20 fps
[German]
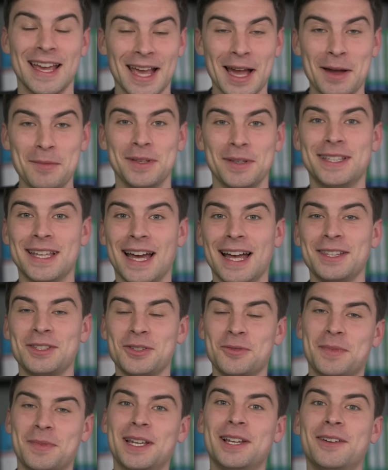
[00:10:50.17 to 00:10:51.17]

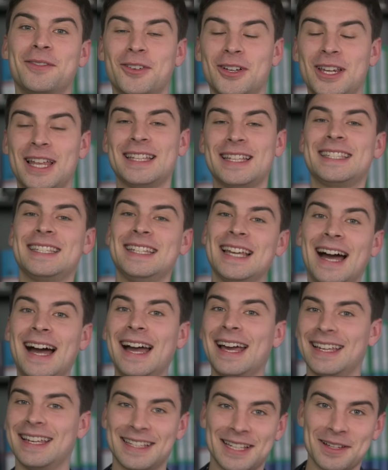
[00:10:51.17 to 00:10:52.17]
Capitatio
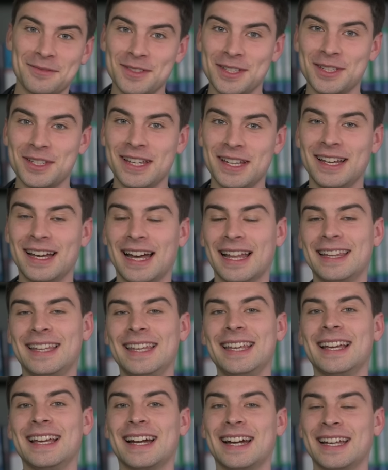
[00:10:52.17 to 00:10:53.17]
Benevolentiae, das haben die äh,
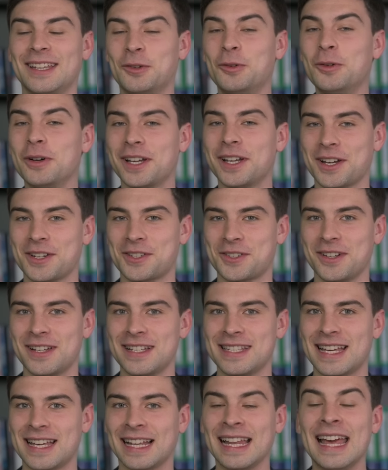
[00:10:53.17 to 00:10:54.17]
antiken Rhetoriker schon
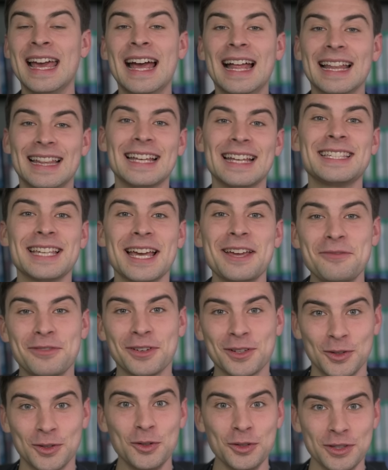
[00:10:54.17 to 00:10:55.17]
gesagt, das
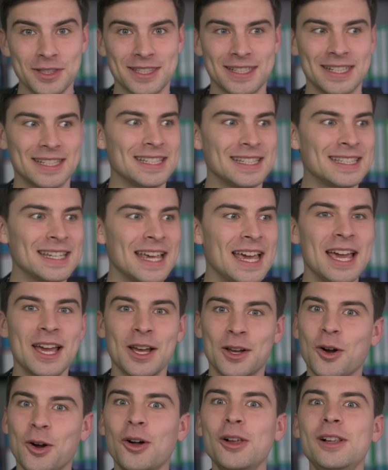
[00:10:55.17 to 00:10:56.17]
einfach nutzt. Das ist
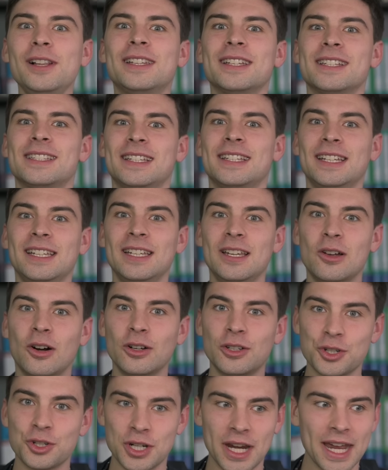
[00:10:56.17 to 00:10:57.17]
Gold, das dir die
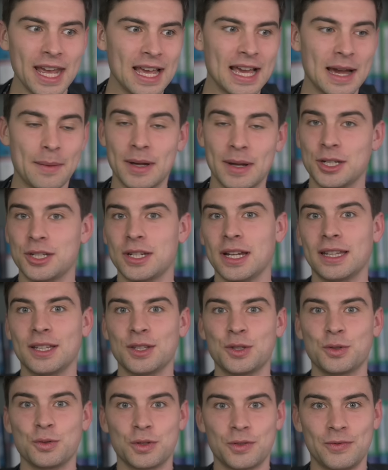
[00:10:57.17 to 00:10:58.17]
Leute schenken, aber anstatt
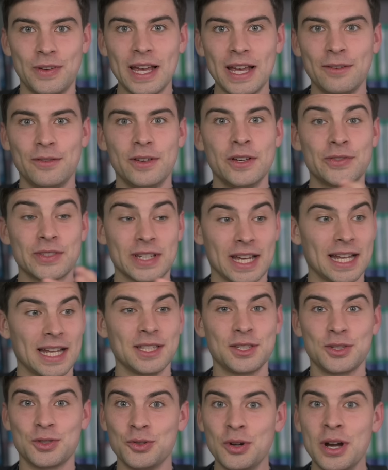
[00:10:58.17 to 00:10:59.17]
dass du es wegwirfst,
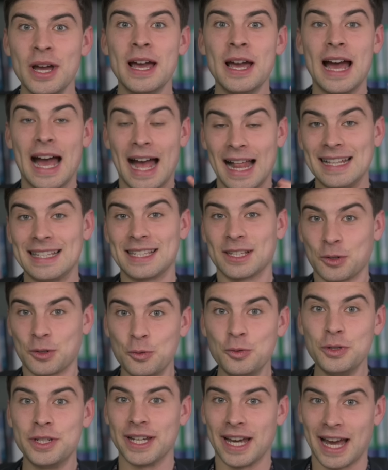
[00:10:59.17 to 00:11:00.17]
kannst du als
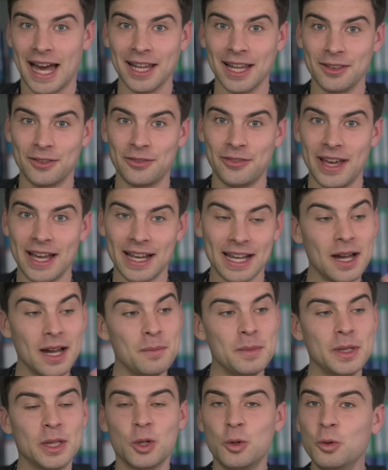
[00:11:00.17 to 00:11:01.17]
guter Handwerker
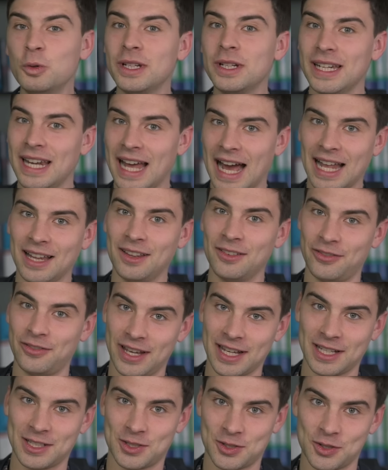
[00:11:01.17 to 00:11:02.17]
mit gutem
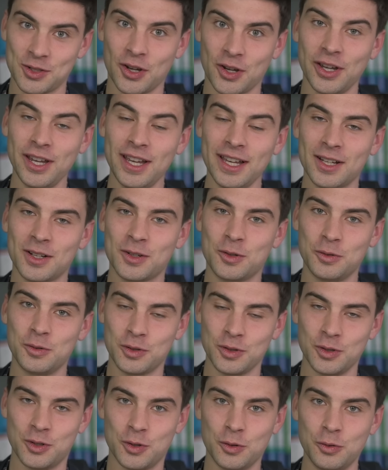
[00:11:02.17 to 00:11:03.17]
Handwerkszeug,
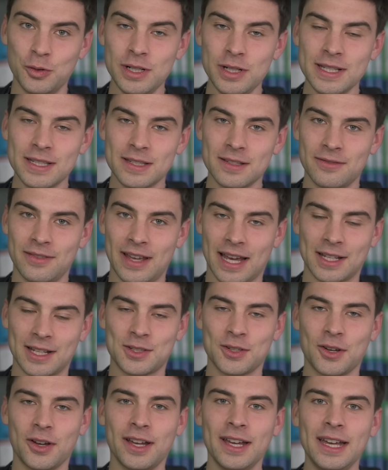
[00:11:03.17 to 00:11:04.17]
guten Tools,
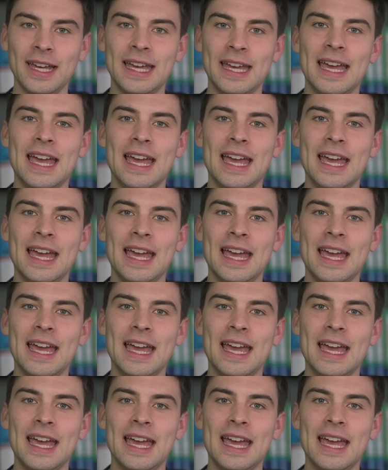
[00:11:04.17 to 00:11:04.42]
Werkzeugen,